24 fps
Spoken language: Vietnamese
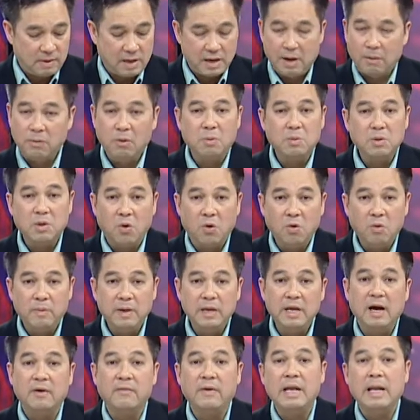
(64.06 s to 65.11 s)
không ông thú bây
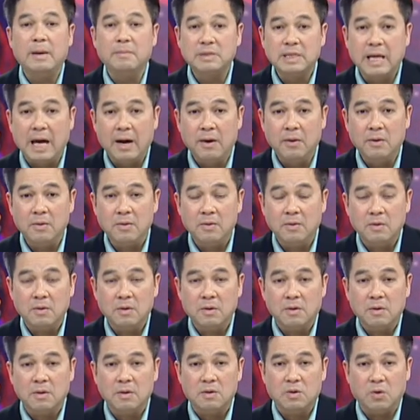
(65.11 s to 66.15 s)
giờ phải làm sao
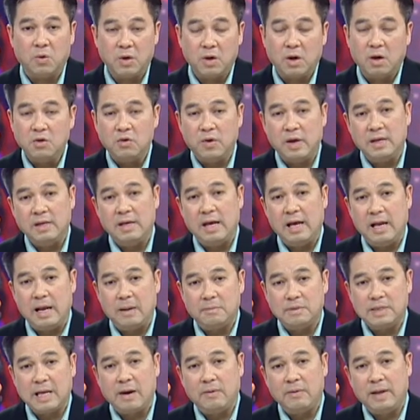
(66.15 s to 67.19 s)
rồi có chuyện gì
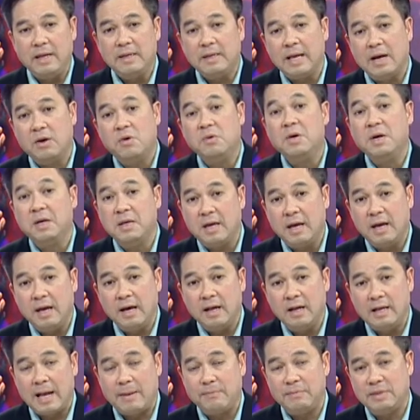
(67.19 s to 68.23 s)
làm sao lấy tiền của người
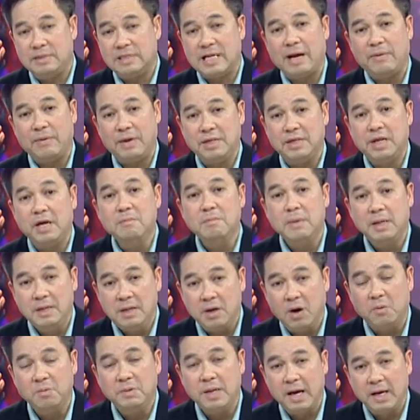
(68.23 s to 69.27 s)
kia làm sao để chứng minh
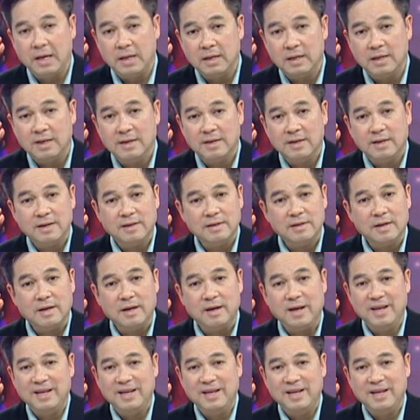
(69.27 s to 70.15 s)
hôn nhân thì